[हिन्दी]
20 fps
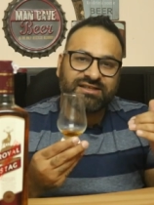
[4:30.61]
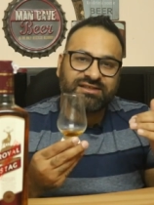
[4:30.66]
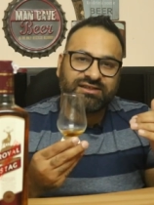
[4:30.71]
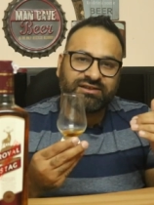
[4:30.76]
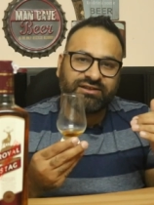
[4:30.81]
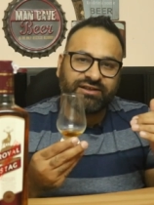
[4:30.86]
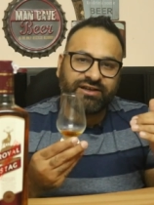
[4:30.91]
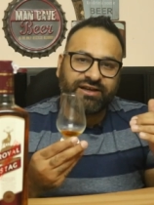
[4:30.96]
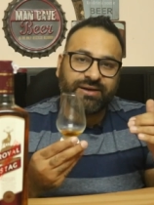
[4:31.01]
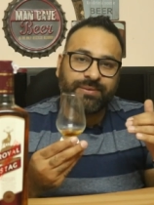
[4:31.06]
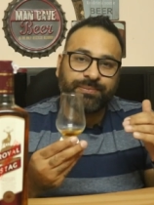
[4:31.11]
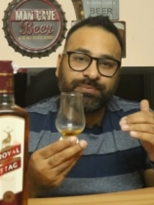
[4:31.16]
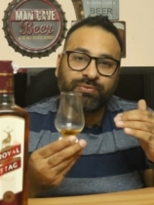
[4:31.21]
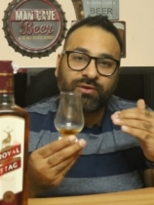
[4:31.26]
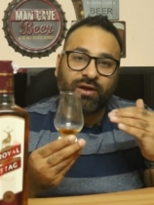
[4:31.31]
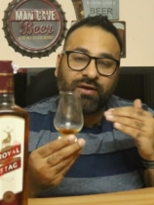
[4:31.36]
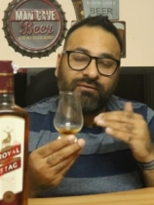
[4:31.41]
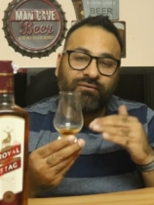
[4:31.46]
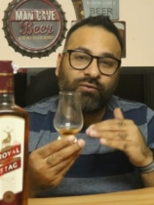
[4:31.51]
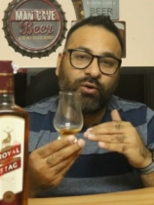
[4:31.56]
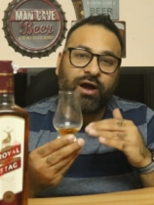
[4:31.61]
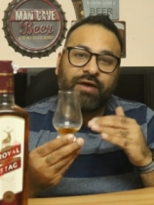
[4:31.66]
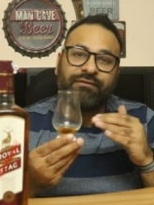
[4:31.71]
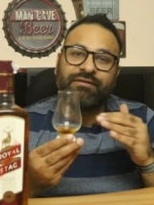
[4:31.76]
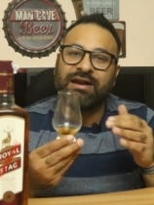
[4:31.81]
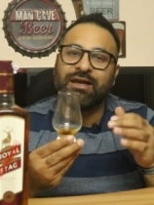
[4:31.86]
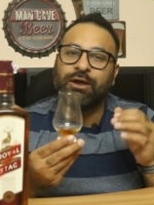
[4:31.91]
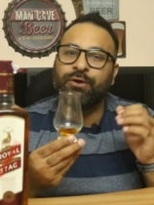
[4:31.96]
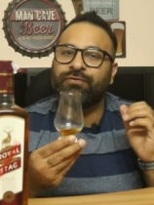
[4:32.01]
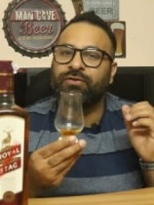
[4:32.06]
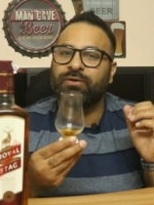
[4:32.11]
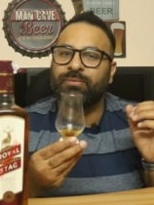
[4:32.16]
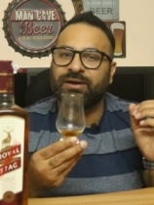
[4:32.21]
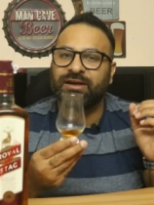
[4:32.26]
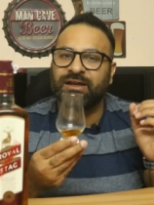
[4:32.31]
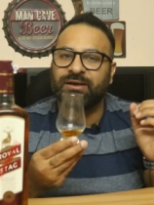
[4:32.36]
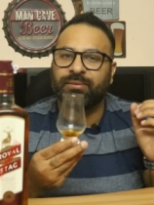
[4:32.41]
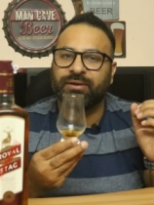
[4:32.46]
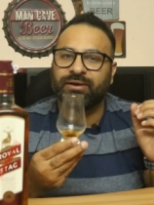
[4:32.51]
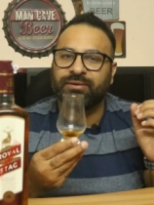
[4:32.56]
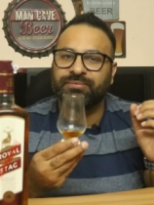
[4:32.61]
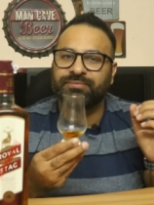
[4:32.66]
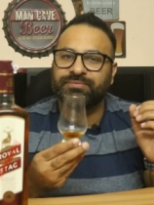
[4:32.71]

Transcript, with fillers: दे सकती है वो है वैल्यू फॉर मनी